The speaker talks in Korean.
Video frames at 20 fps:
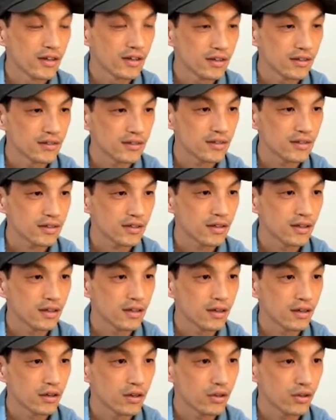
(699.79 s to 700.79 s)
즉
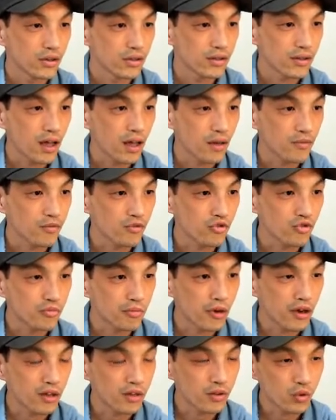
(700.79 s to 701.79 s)
3,
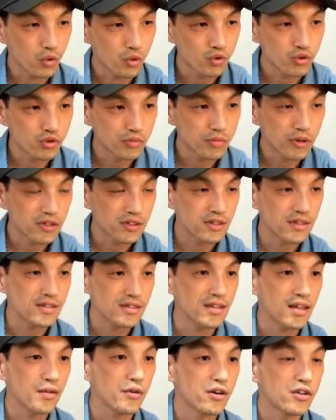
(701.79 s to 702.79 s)
2번, 5, 2번, 7,
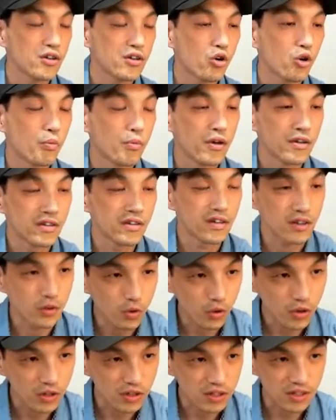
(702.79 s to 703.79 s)
3번이 곱해져
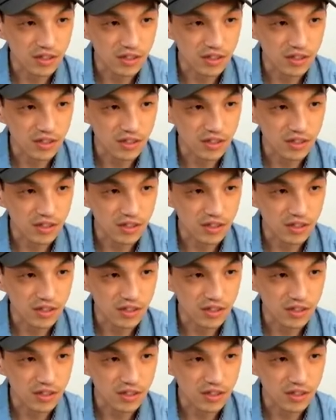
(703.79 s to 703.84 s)
있고 그